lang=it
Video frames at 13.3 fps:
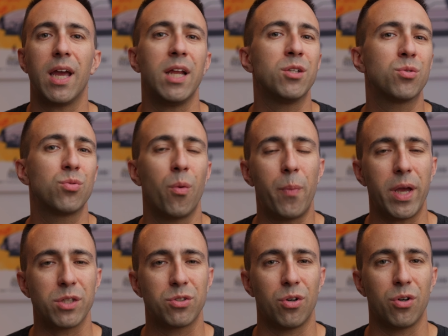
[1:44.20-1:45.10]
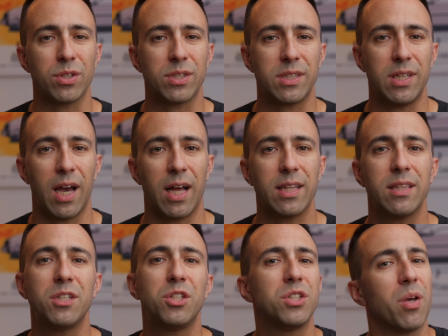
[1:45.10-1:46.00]
che il suo peso sia
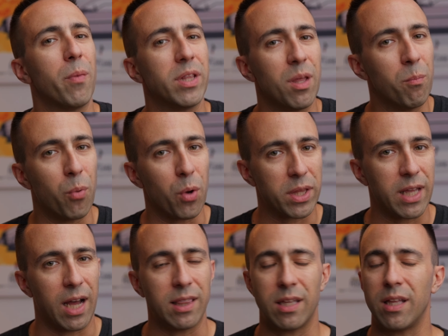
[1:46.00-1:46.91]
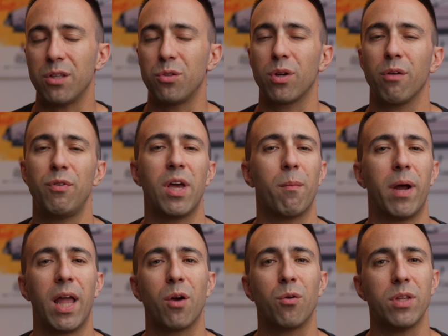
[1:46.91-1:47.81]
decisamente importante, dato che
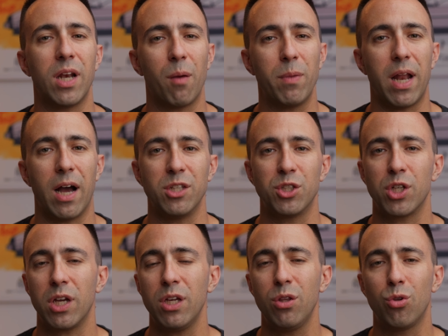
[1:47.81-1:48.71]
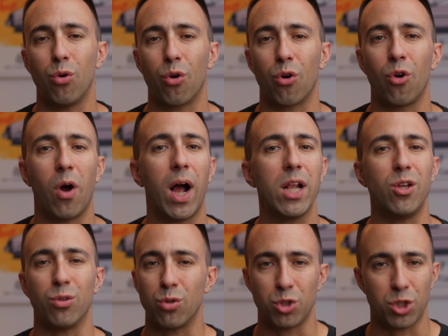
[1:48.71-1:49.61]
ferma l'ago della bilancia intorno
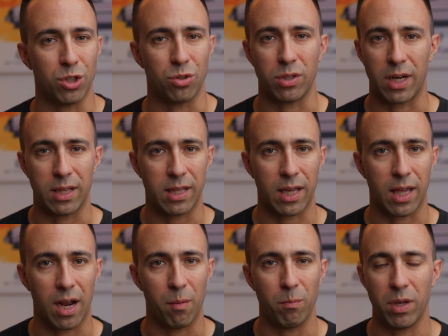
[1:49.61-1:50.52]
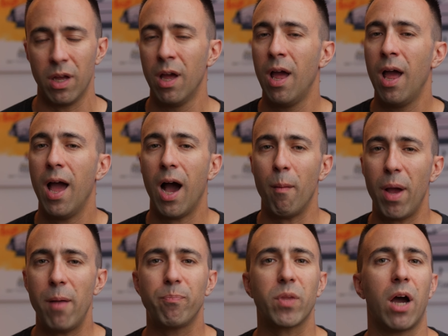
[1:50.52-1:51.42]
agli 830 grammi. A
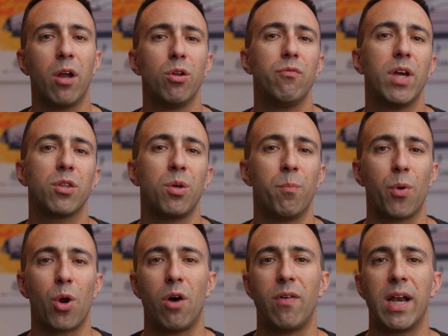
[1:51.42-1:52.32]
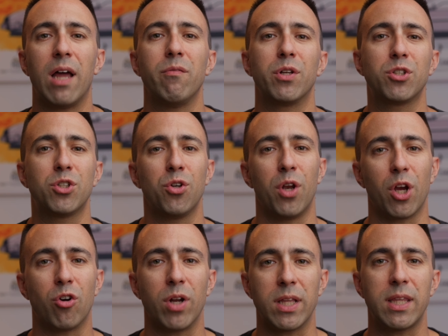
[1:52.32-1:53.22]
me hanno inviato in prova la
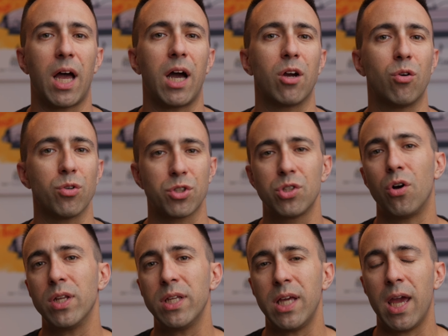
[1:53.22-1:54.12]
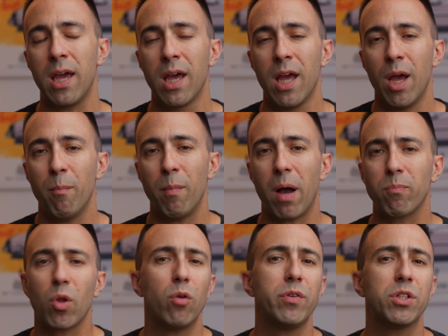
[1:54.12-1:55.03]
versione con attacco Sony E,
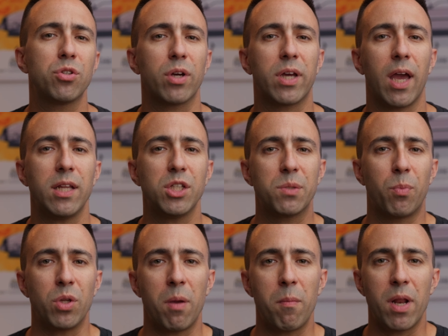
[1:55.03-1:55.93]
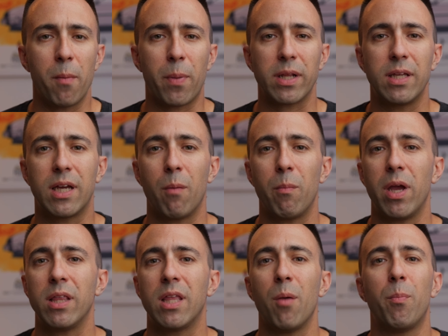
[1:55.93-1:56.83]
ma ho visto che è disponibile
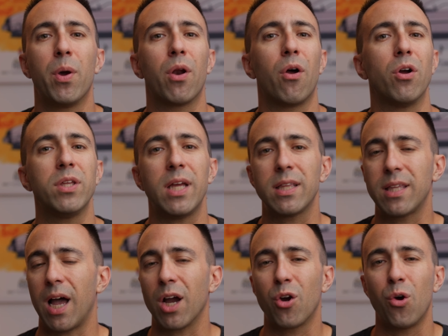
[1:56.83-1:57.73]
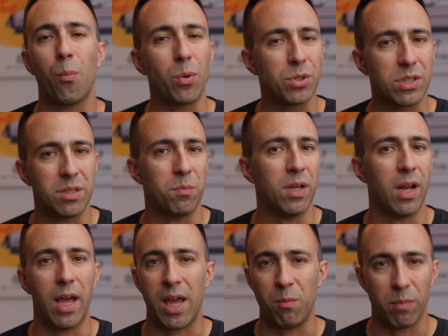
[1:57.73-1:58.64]
praticamente per ogni attacco
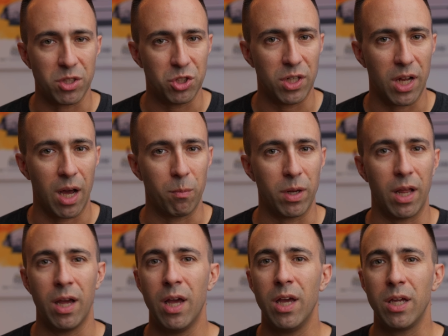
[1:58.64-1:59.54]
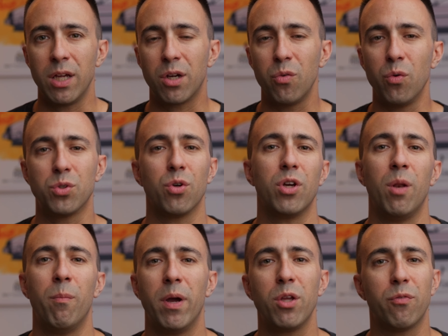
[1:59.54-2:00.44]
possibile e immaginabile, incluso
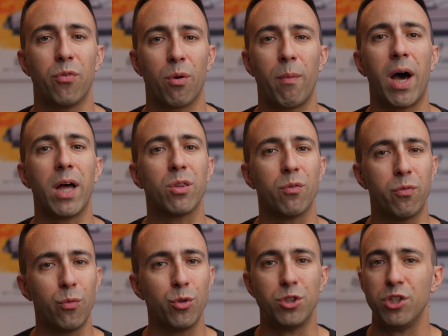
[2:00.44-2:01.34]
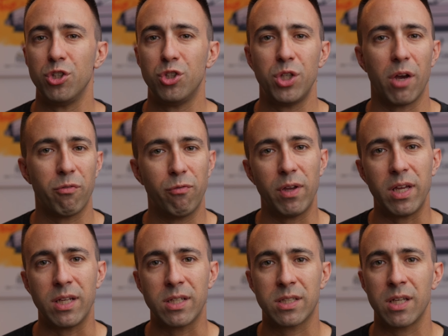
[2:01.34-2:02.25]
il medio formato Fuji
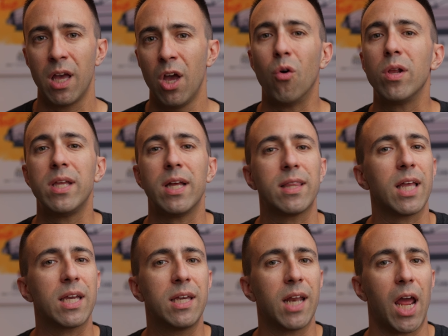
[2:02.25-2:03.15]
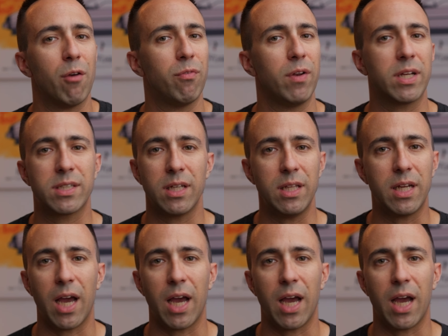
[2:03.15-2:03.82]
GFX o gli attacchi reflex di